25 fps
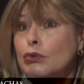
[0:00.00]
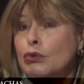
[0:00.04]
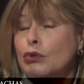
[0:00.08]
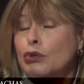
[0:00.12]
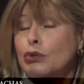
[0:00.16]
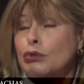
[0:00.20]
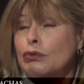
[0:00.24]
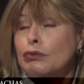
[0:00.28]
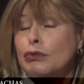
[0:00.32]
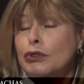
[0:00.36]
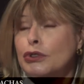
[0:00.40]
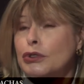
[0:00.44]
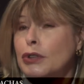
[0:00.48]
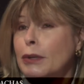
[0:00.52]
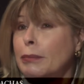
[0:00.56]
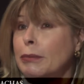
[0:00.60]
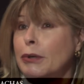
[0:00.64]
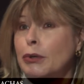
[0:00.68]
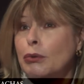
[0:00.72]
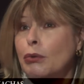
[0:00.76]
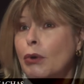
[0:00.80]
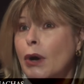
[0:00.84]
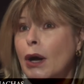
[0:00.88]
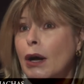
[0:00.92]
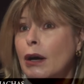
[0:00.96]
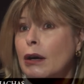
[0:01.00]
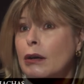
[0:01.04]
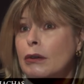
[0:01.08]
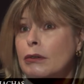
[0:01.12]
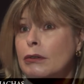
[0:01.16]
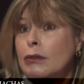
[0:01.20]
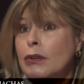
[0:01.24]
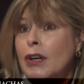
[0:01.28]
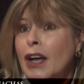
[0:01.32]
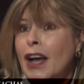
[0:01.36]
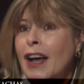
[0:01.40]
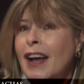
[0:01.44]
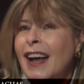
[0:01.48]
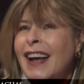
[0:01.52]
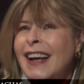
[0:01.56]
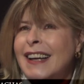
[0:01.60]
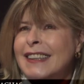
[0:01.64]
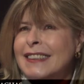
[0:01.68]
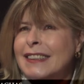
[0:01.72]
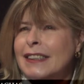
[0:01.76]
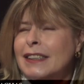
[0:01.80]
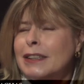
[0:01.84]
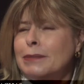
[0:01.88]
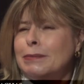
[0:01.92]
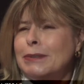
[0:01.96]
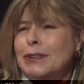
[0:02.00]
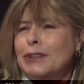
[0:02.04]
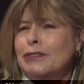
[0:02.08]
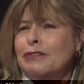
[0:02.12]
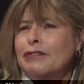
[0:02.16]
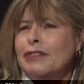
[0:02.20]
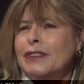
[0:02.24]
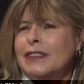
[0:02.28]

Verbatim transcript: On retrouve dans sa baignoire. C'est une, espèce de,